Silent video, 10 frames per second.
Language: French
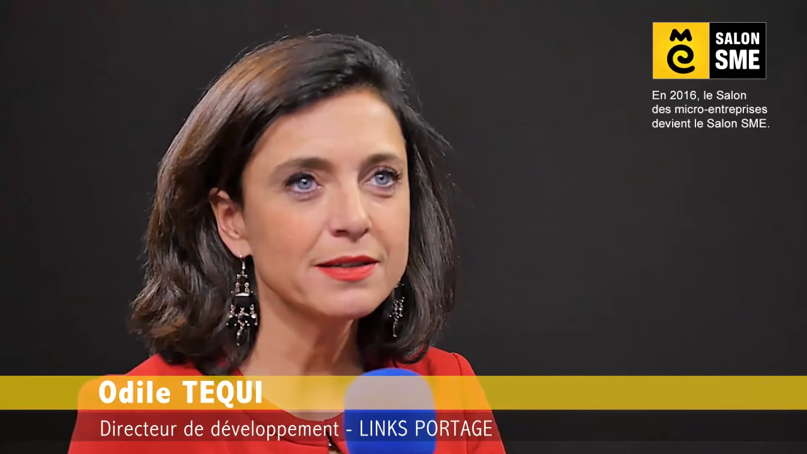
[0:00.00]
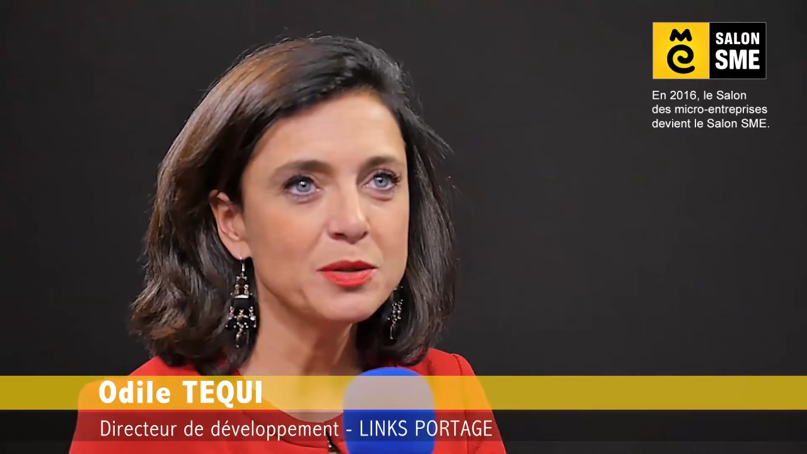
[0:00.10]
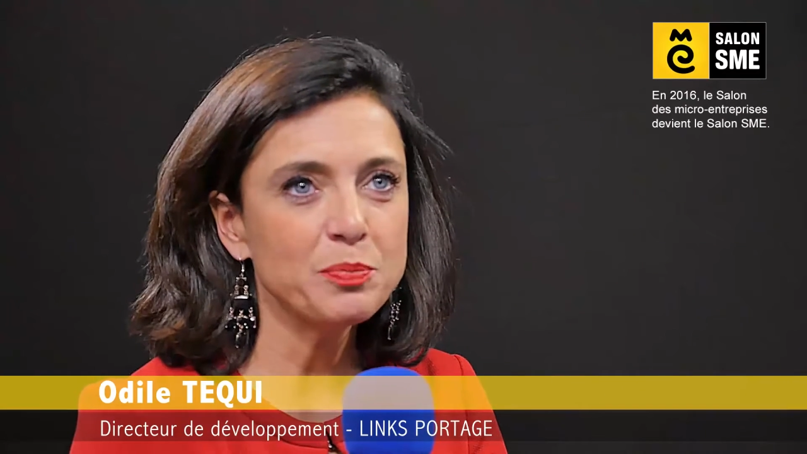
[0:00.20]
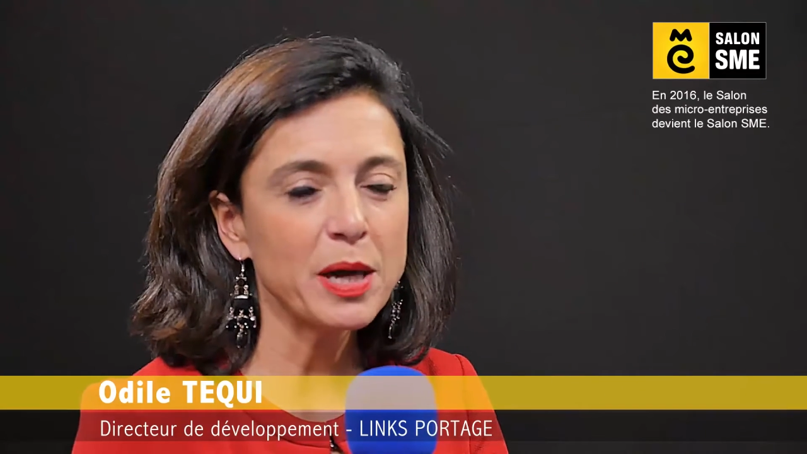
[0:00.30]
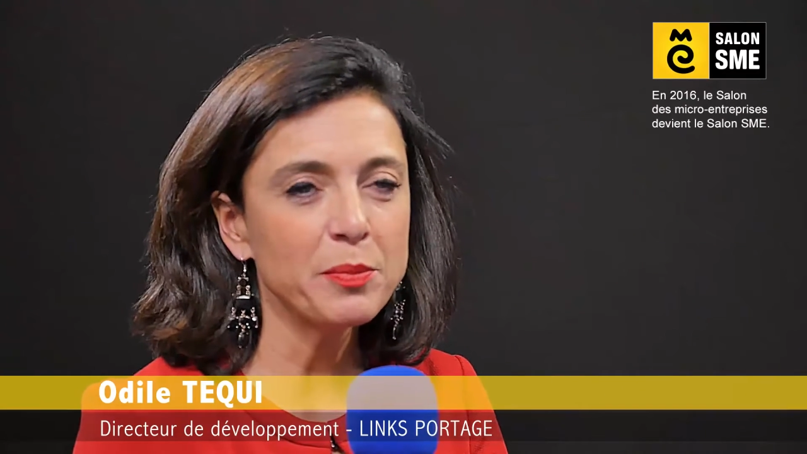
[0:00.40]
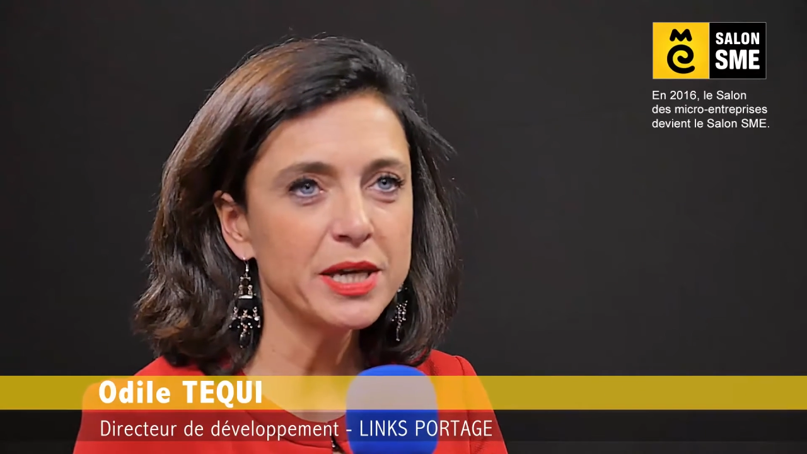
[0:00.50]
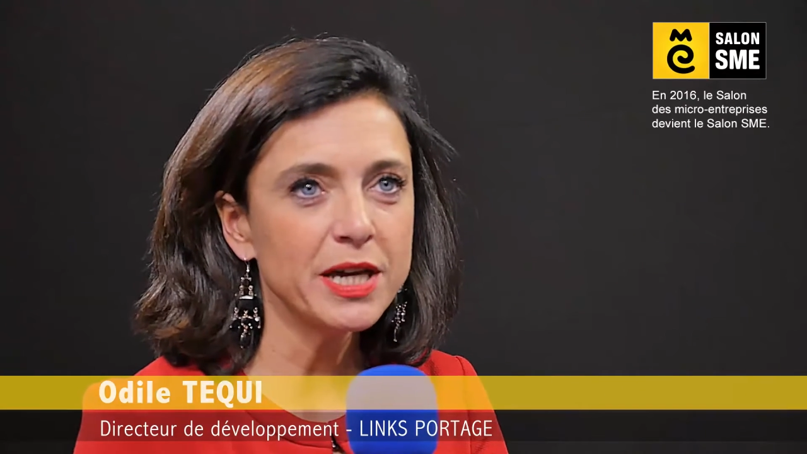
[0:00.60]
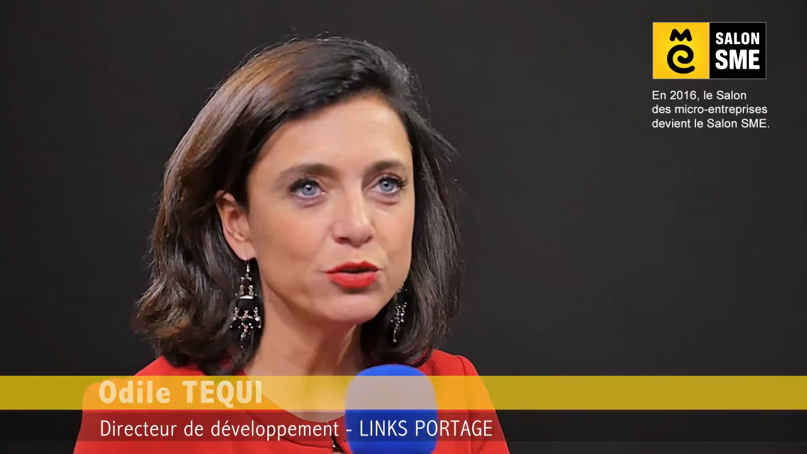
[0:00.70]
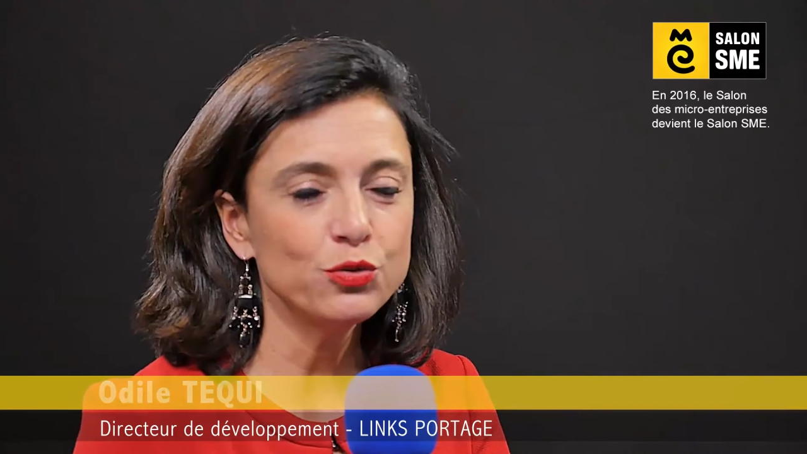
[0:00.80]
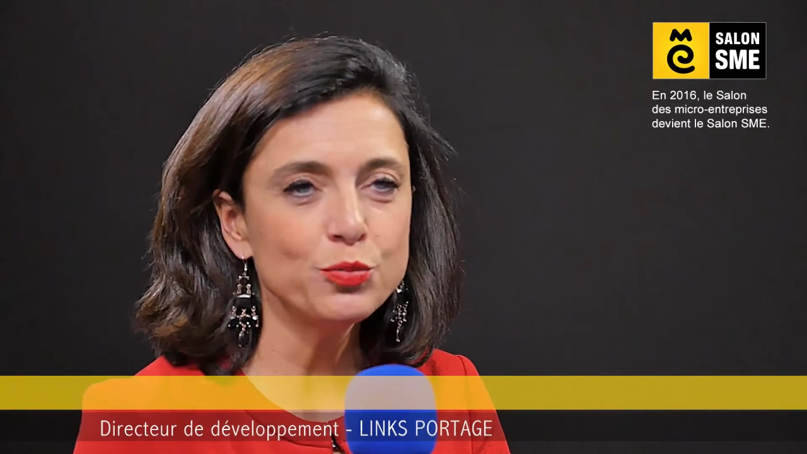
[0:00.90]
qui
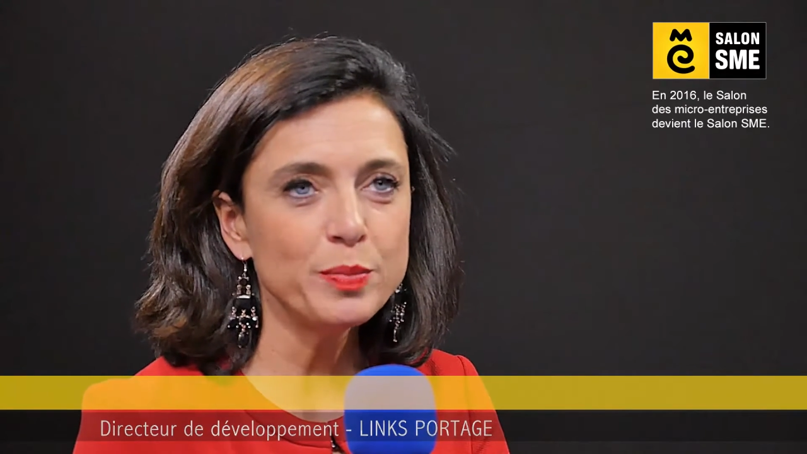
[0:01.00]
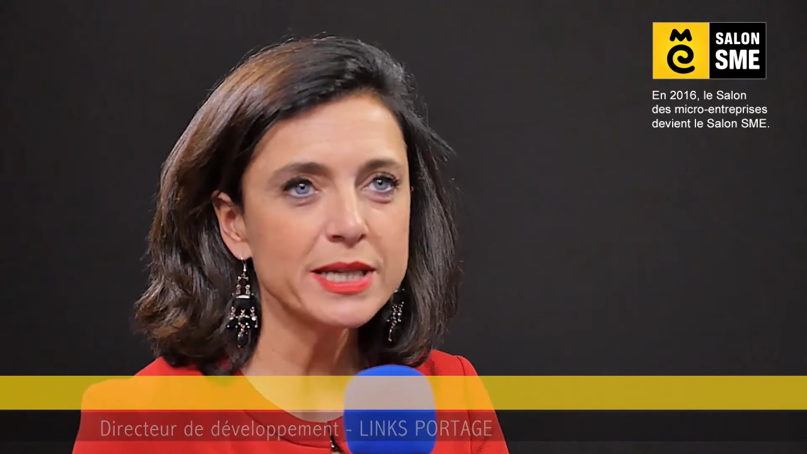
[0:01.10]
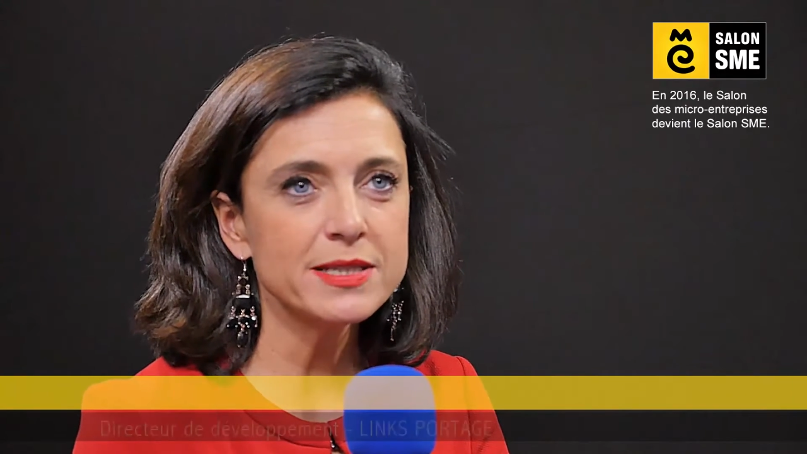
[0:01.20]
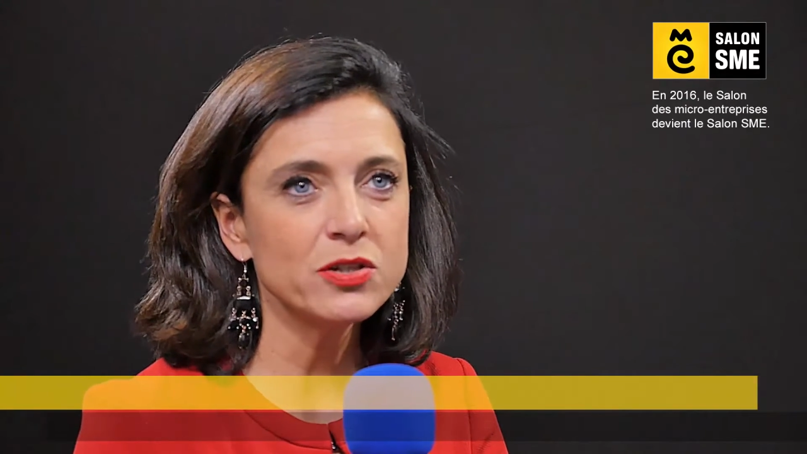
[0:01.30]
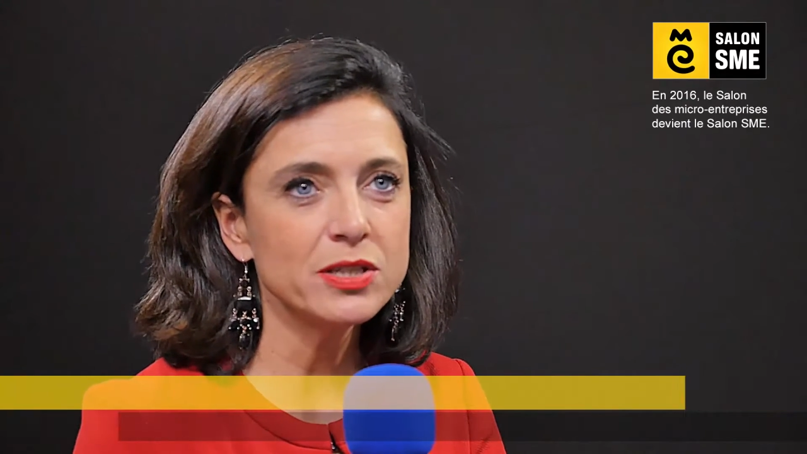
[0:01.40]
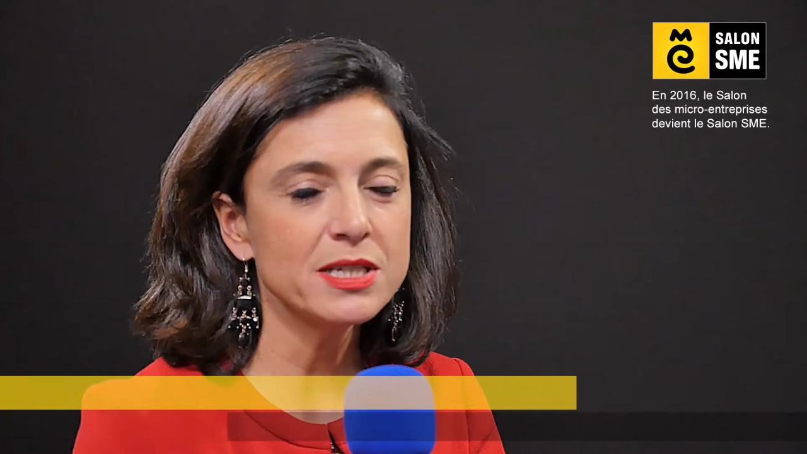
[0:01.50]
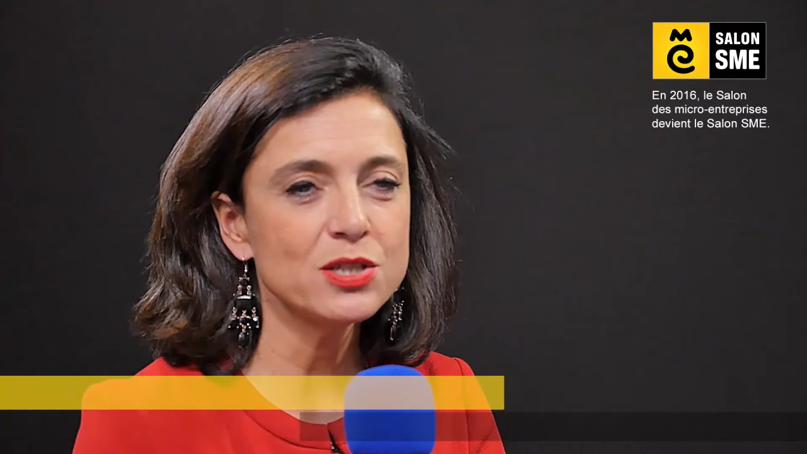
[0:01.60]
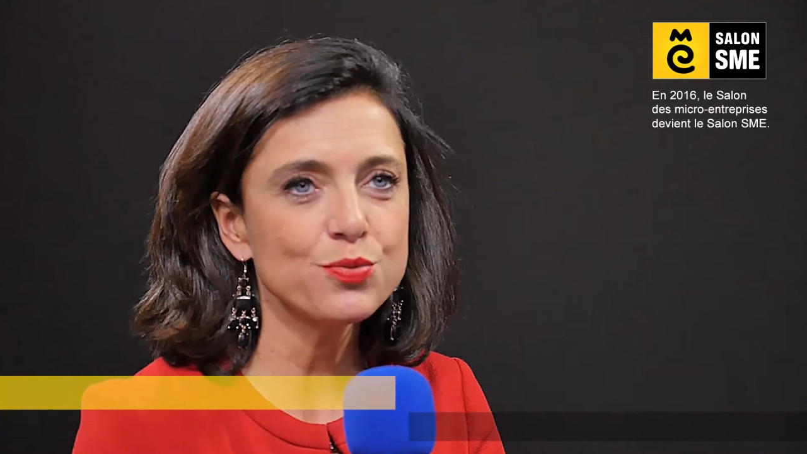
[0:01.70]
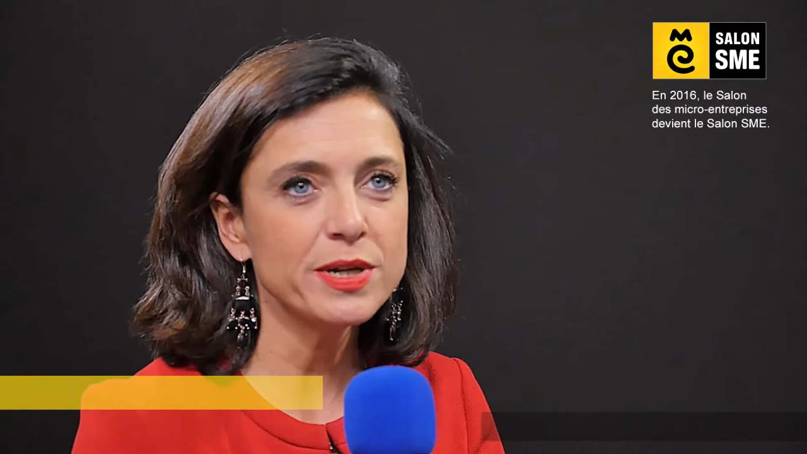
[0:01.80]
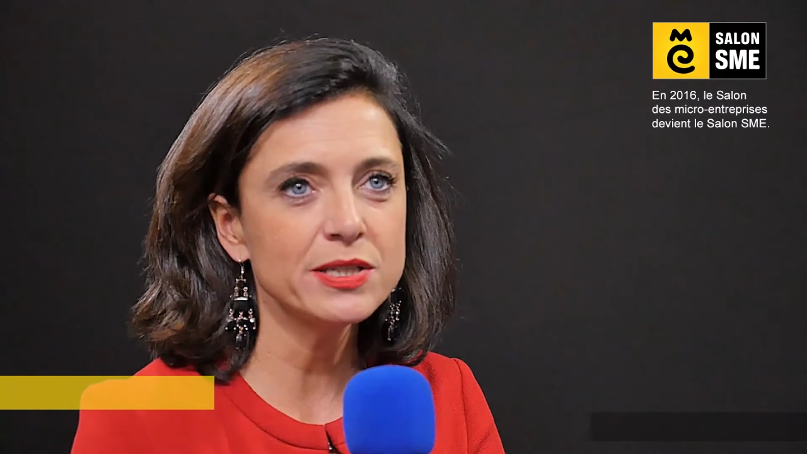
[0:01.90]
permet à toute personne
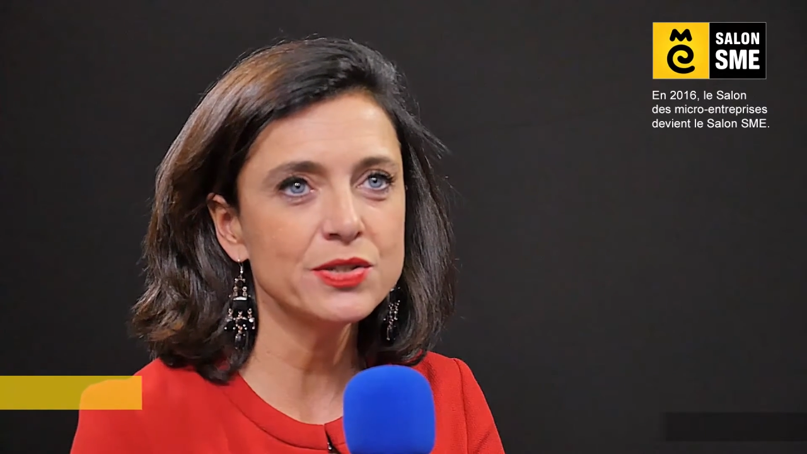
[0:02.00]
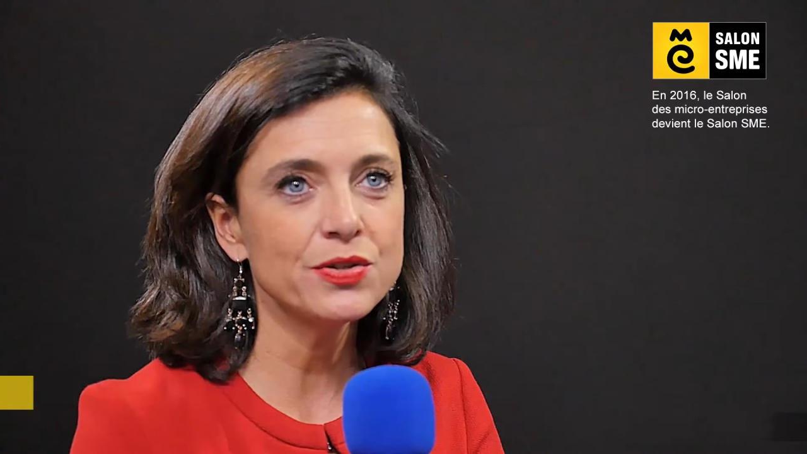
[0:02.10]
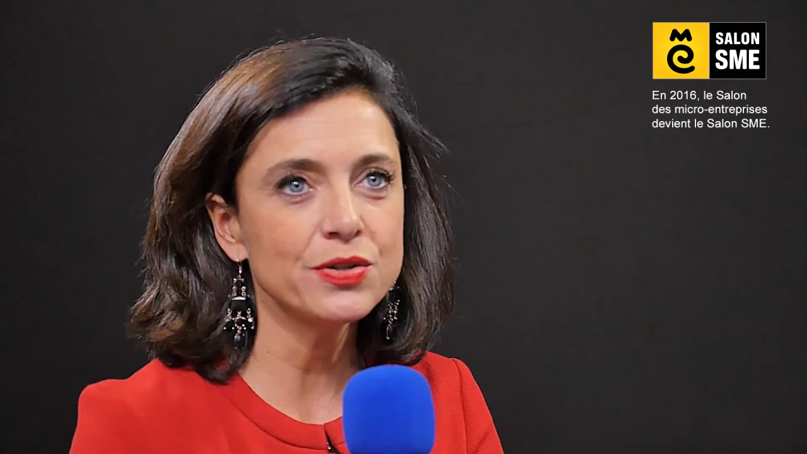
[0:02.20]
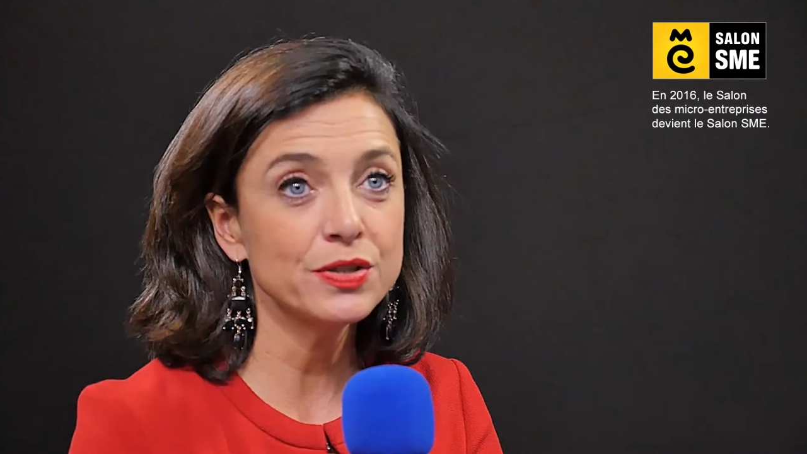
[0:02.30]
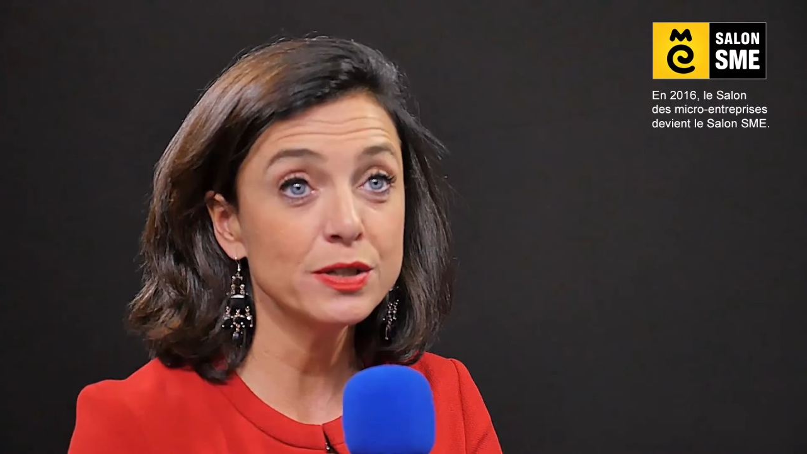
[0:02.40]
qui souhaite euh,